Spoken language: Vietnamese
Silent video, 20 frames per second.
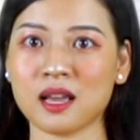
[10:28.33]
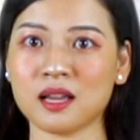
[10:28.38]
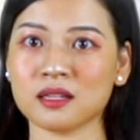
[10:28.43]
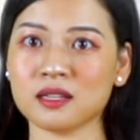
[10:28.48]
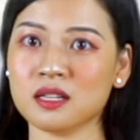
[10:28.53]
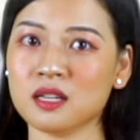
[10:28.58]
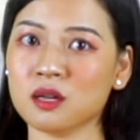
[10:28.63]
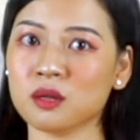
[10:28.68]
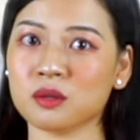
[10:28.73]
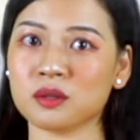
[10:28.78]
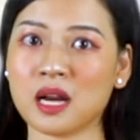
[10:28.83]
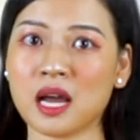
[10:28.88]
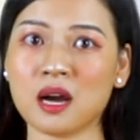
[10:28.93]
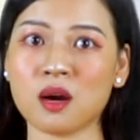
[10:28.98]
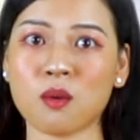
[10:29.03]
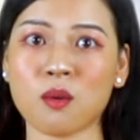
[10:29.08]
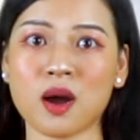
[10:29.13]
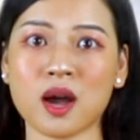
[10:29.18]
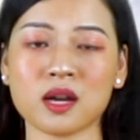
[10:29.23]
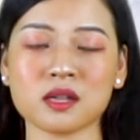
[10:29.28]
Điều đã
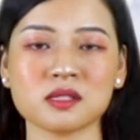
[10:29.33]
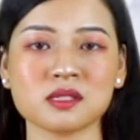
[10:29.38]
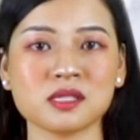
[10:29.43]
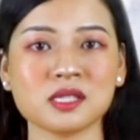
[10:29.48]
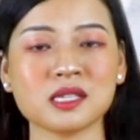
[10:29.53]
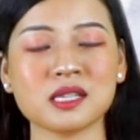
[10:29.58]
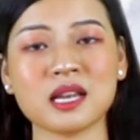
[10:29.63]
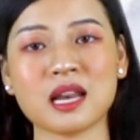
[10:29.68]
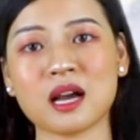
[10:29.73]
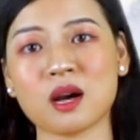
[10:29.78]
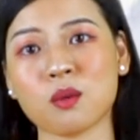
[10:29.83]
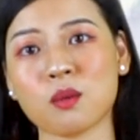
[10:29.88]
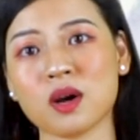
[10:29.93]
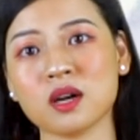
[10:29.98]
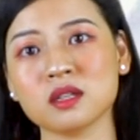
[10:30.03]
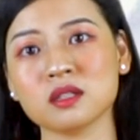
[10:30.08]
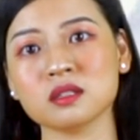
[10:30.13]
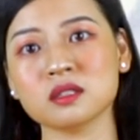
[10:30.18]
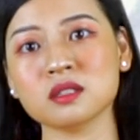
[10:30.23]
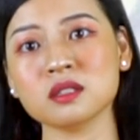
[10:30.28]
qua chỉ là quá
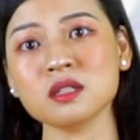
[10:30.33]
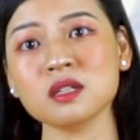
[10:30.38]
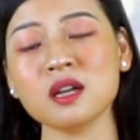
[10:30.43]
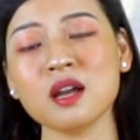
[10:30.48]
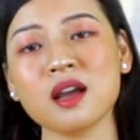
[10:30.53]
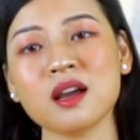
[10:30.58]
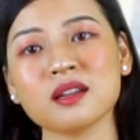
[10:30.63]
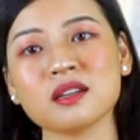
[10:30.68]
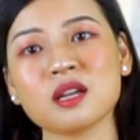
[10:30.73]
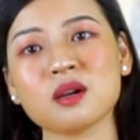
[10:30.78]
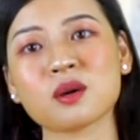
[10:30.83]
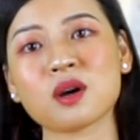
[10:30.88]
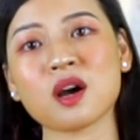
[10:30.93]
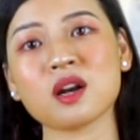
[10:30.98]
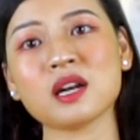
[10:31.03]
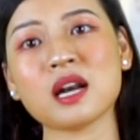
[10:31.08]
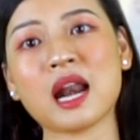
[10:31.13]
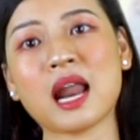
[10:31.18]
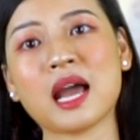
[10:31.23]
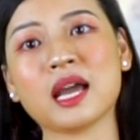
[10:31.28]
khứ, điều
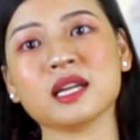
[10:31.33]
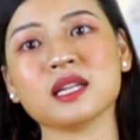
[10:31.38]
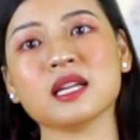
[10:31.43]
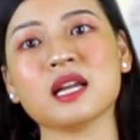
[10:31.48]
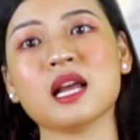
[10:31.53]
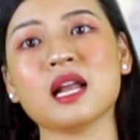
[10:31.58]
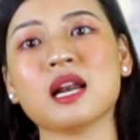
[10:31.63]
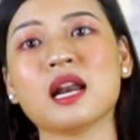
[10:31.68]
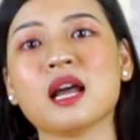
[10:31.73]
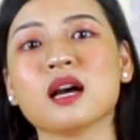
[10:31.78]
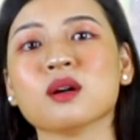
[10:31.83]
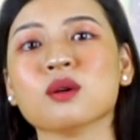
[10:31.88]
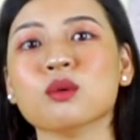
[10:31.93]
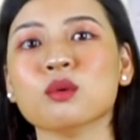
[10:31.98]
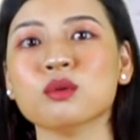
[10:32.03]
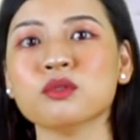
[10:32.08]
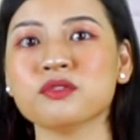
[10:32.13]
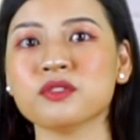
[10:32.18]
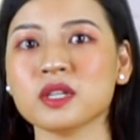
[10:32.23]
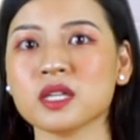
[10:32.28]
còn lại là
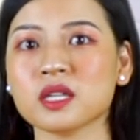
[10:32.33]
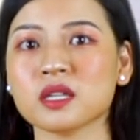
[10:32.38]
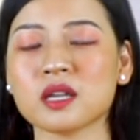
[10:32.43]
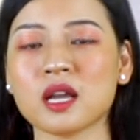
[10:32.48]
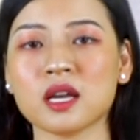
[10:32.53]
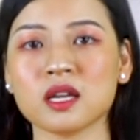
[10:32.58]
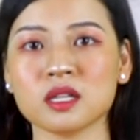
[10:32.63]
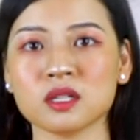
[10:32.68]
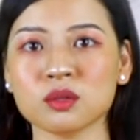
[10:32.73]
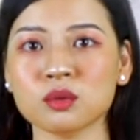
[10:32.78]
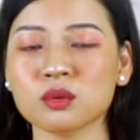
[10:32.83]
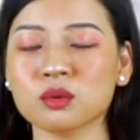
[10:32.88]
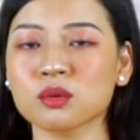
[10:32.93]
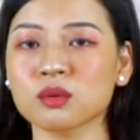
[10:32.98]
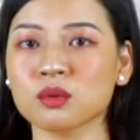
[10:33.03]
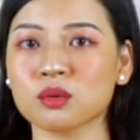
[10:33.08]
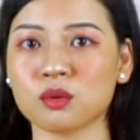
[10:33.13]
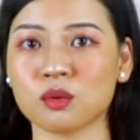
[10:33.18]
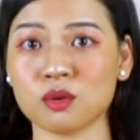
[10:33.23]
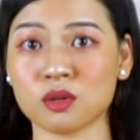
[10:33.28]
ngũ vị đầy đủ
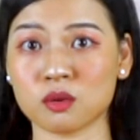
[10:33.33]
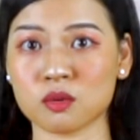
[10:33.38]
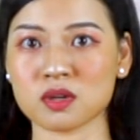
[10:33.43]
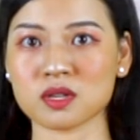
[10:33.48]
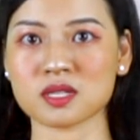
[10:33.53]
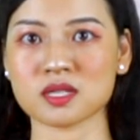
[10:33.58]
của cuộc